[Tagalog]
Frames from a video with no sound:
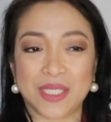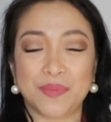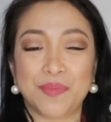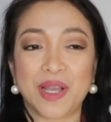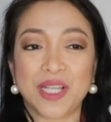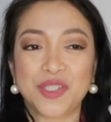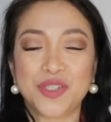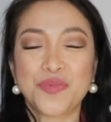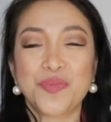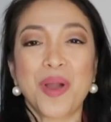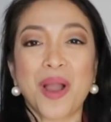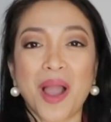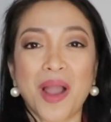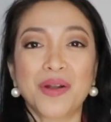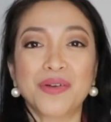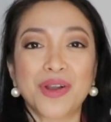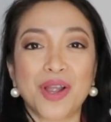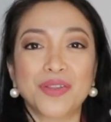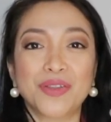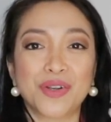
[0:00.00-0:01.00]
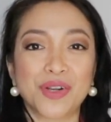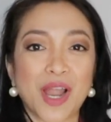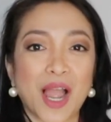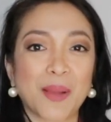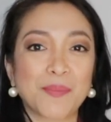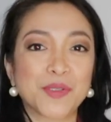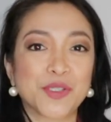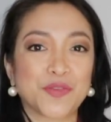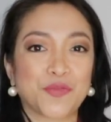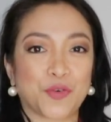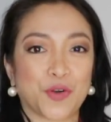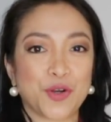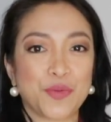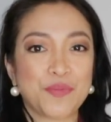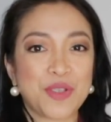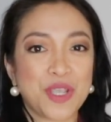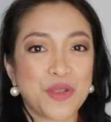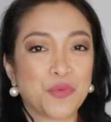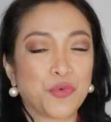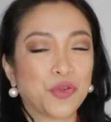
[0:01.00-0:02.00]
But yung mga runner-ups for
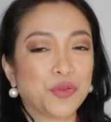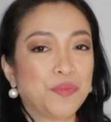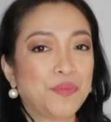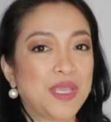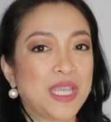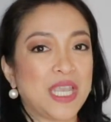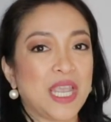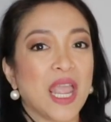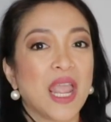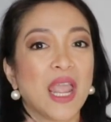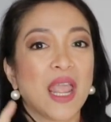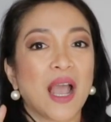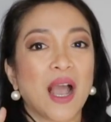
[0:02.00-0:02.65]
me would be,